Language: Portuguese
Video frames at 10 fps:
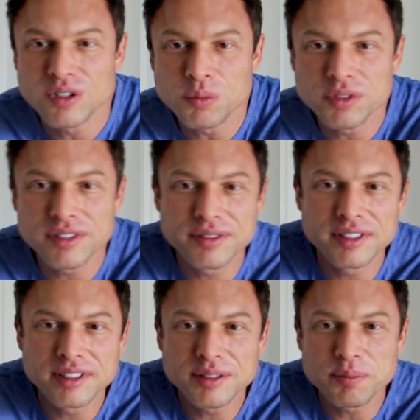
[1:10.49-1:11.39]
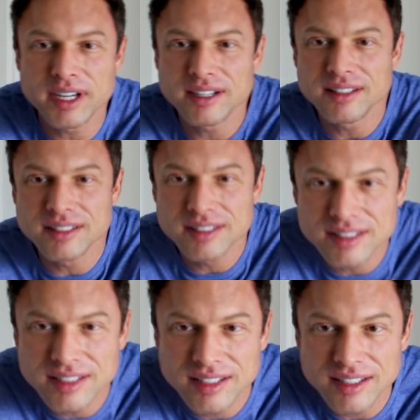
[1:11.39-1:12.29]
Como definir
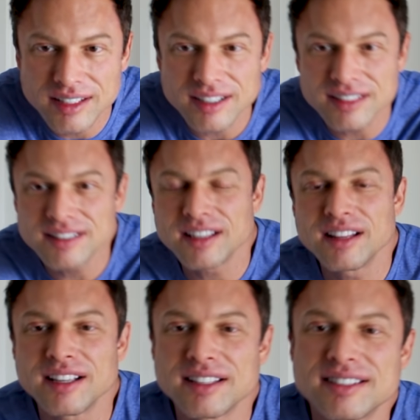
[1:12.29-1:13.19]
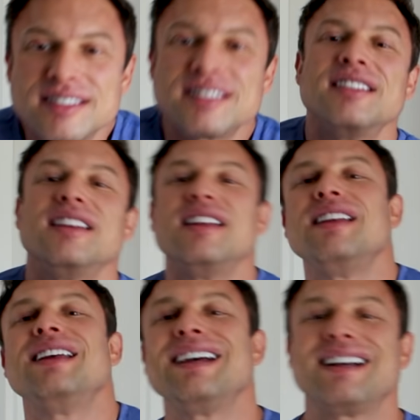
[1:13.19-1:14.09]
pernas? Gracielex.
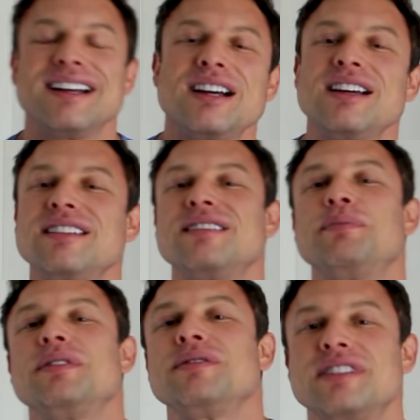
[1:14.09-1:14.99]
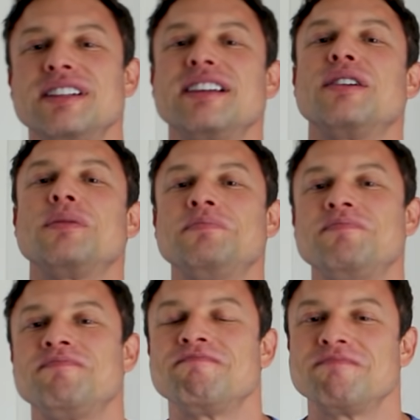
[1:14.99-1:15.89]
Cara, essa pergunta é legal.
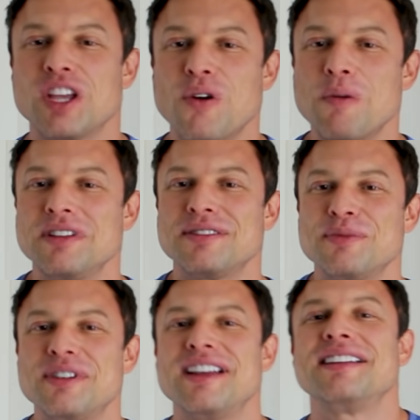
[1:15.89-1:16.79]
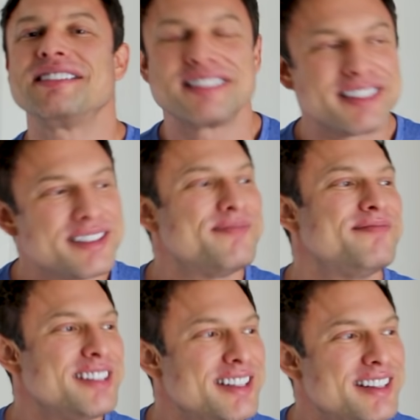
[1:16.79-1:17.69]
Homens e mulheres
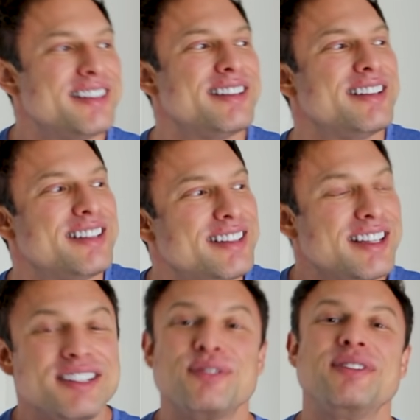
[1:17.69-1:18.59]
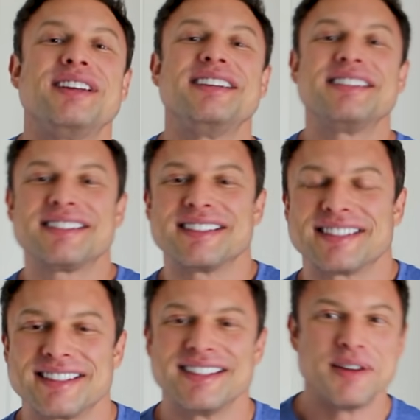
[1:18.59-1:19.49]
têm
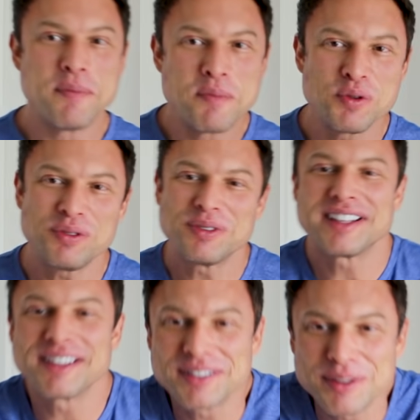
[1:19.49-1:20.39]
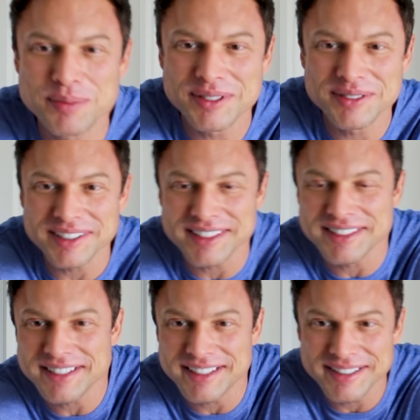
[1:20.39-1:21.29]
diferenças. Muito legal essa pergunta,
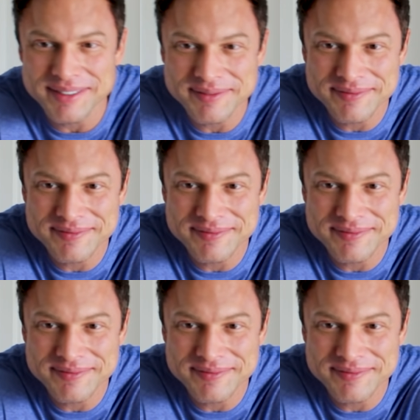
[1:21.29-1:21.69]
Graciele.